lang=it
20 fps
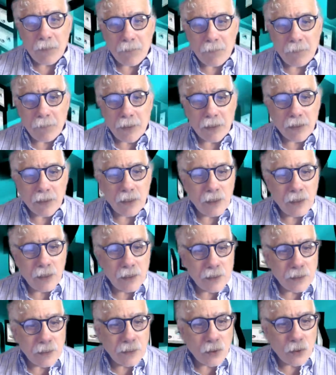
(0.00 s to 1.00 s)
ma per
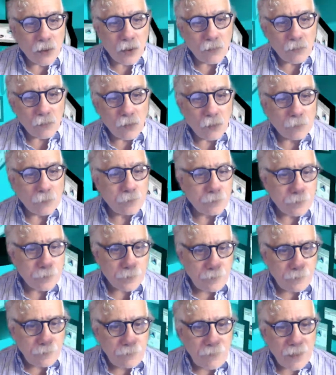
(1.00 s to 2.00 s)
il rinnovo
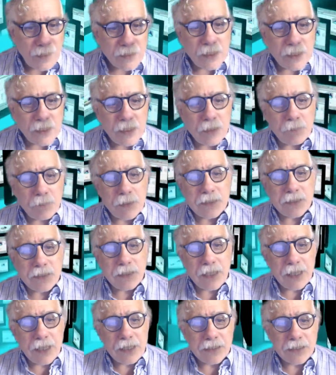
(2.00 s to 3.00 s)
delle
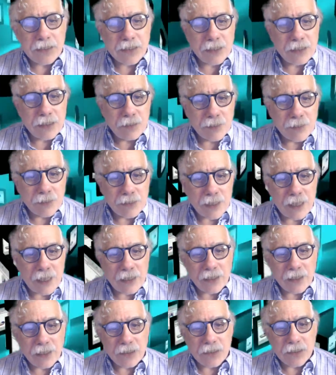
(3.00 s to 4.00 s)
presidenze di
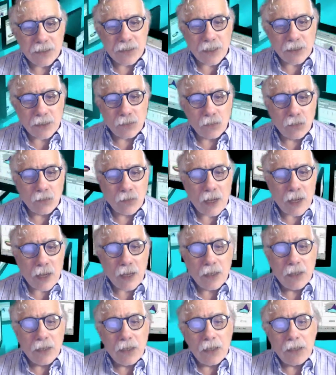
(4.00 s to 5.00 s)
metà
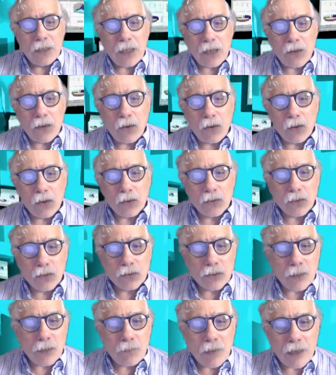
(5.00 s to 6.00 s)
legislatura
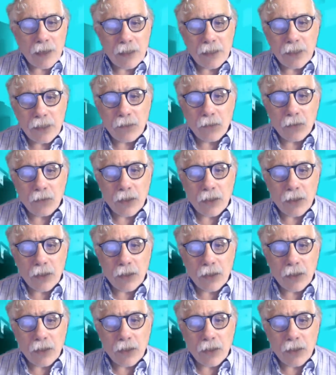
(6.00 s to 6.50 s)
l'accordo traballa